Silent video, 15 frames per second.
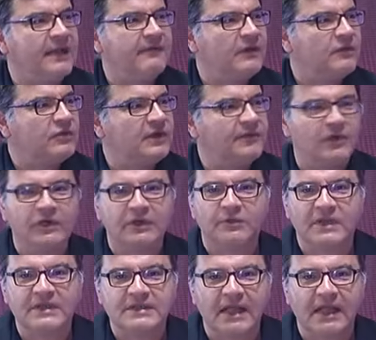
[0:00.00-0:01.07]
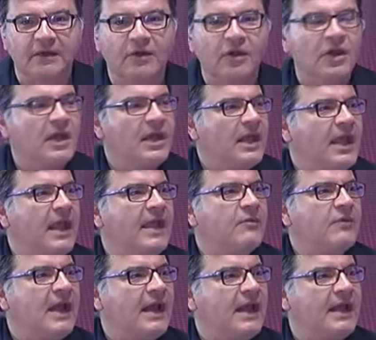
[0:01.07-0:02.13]
che è no. venuta fuori quest'anno, è
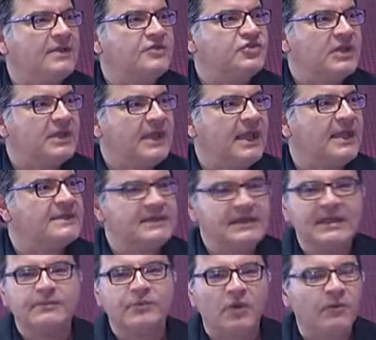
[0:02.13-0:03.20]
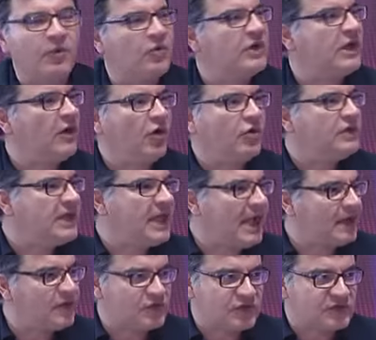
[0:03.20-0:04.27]
una legge che si ripropone ogni
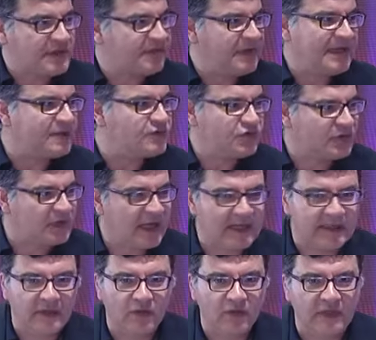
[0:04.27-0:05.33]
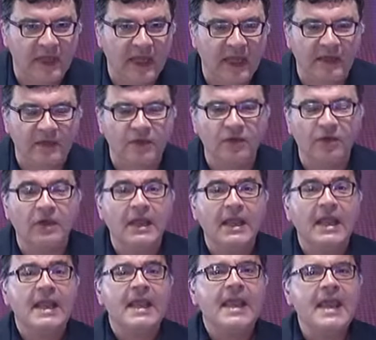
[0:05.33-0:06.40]
anno, so, viene aggiornata ogni anno
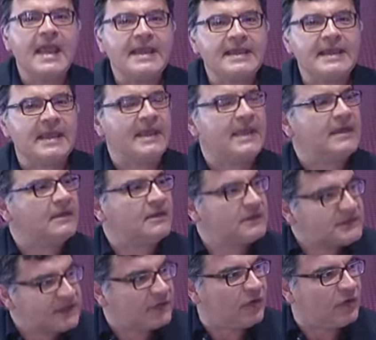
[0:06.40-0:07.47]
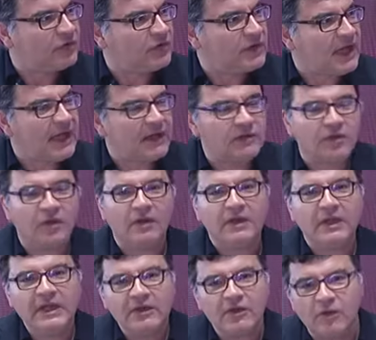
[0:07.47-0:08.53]
e che, secondo dato,
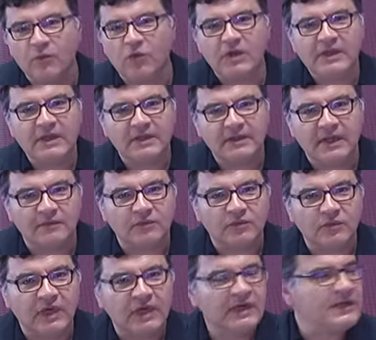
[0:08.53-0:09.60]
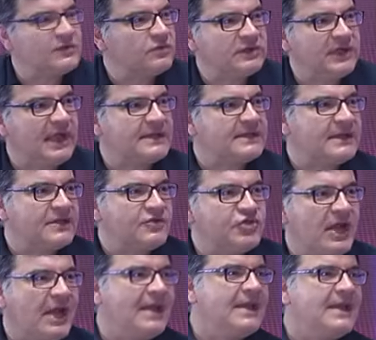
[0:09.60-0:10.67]
il comune di Altamura risulta essere
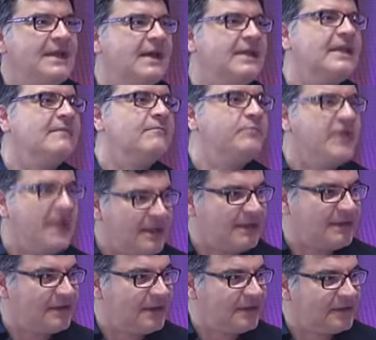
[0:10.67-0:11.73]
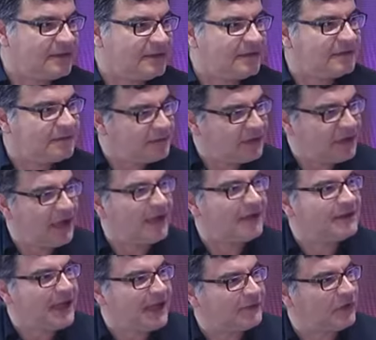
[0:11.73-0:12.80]
già inadempiente
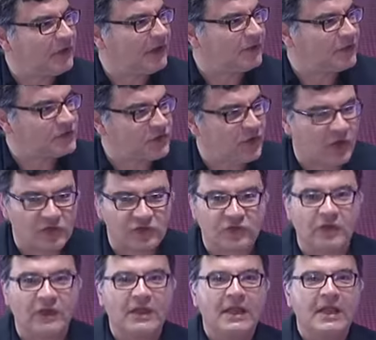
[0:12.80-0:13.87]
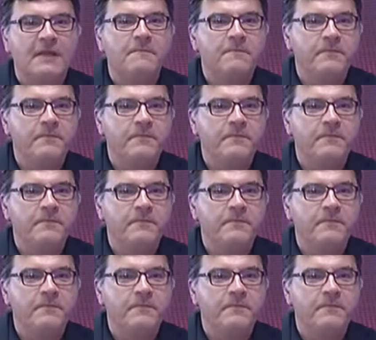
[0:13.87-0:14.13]
al dato dell'anno scorso.